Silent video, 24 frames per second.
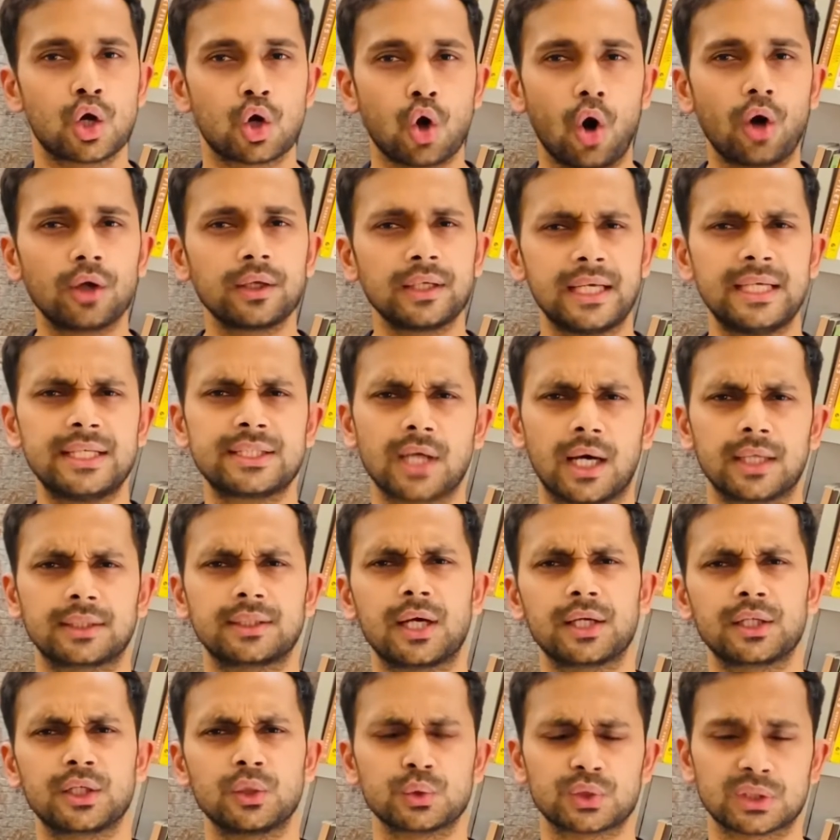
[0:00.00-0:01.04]
कौन नहीं
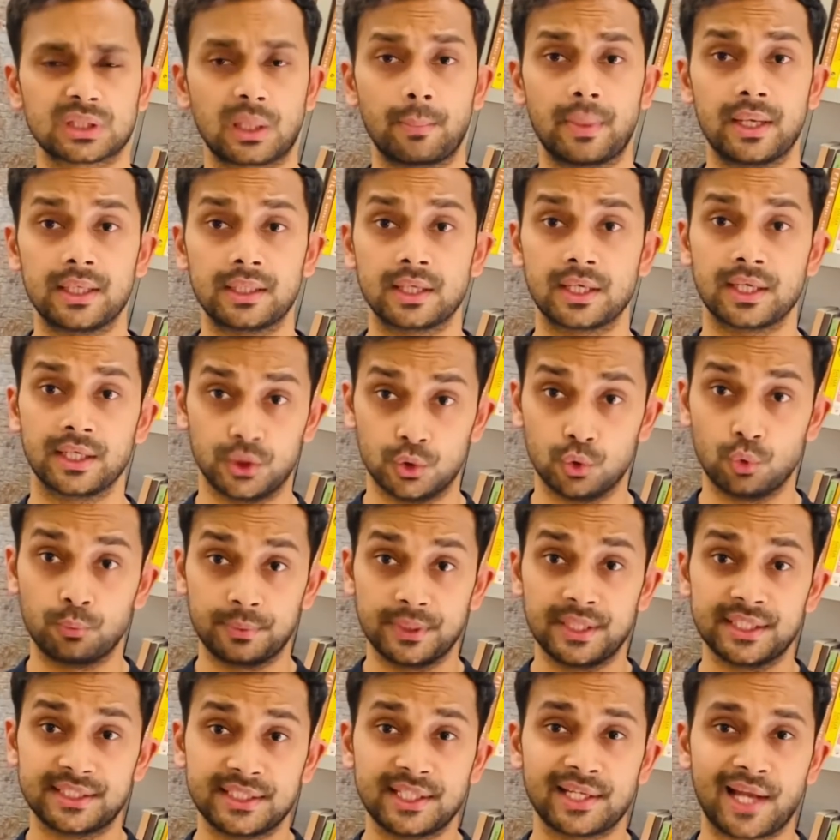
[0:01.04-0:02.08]
चाहता कि उसका मेंटर एक
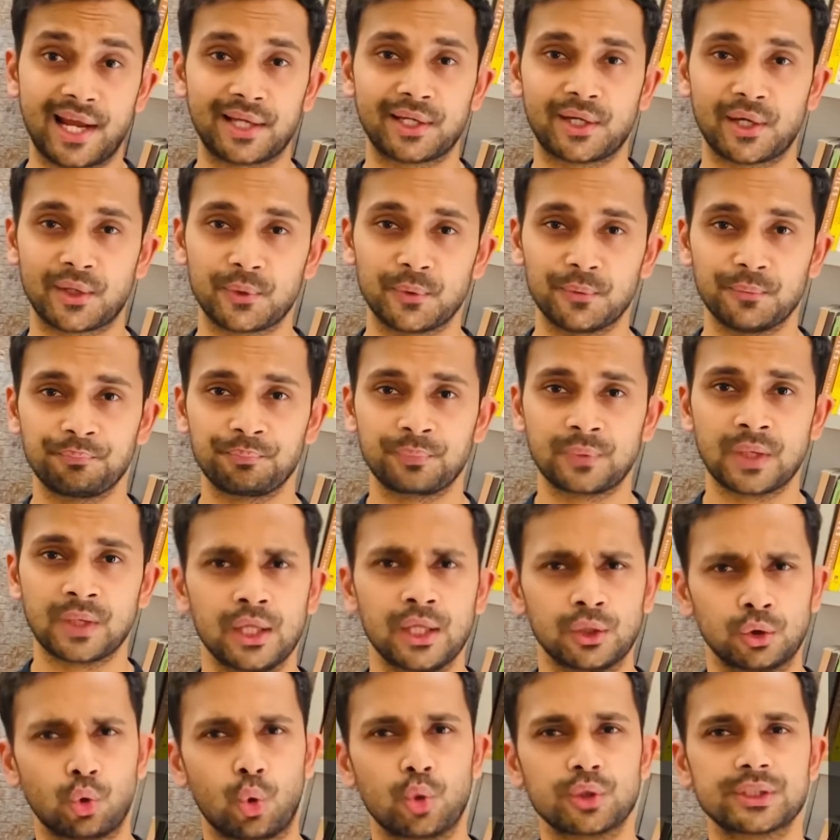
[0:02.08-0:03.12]
यूपीएससी रैंकर हो
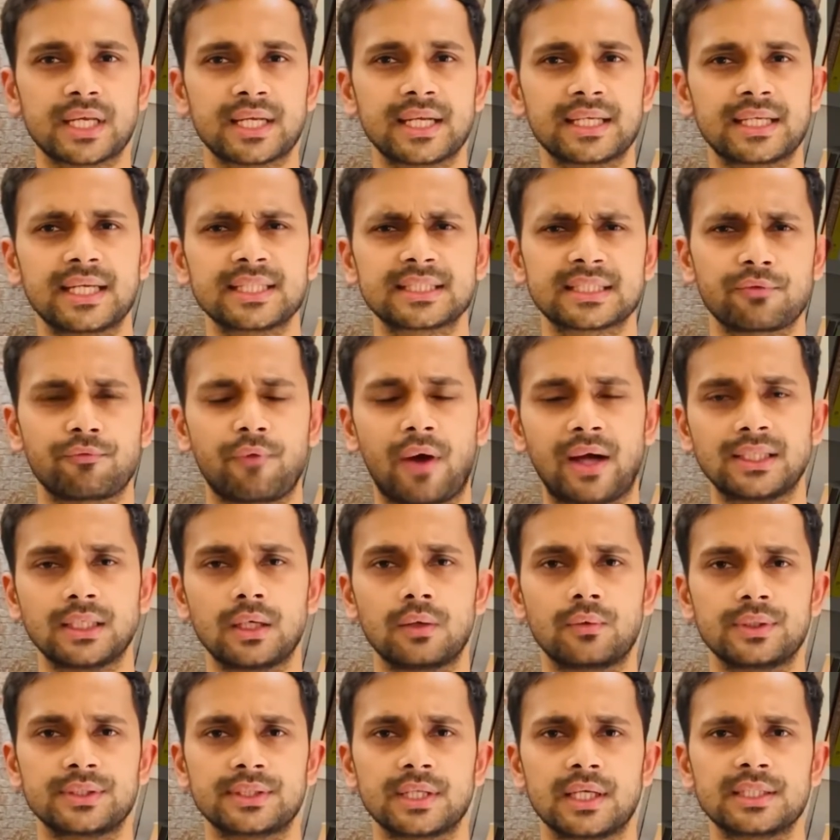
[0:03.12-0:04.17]
2021 के
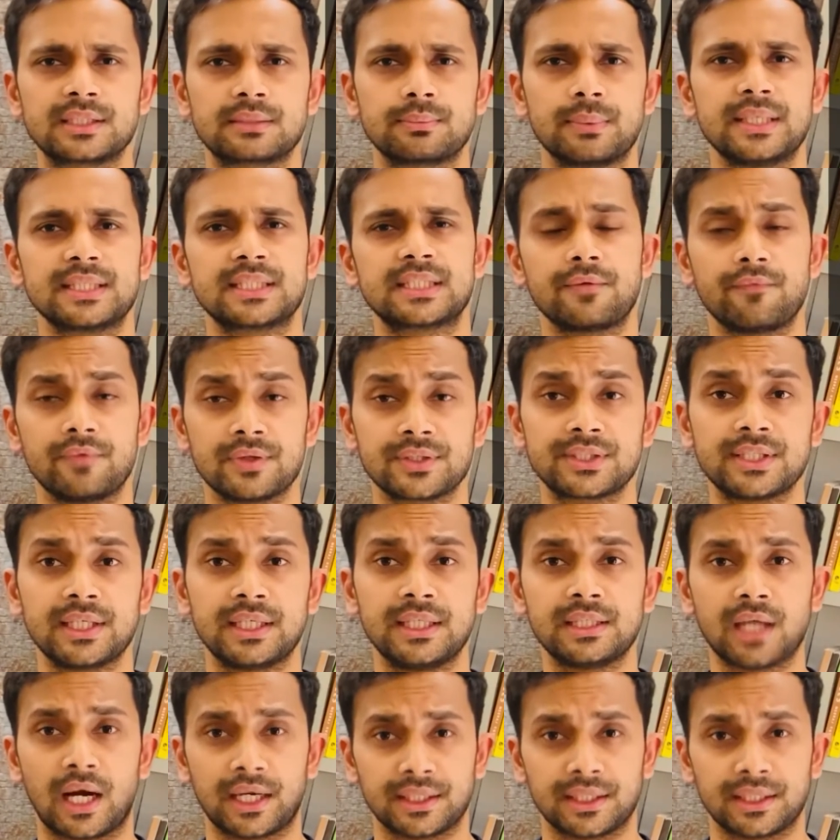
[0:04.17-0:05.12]
फाइनल रिजल्ट्स में सिविल्स दिल्ली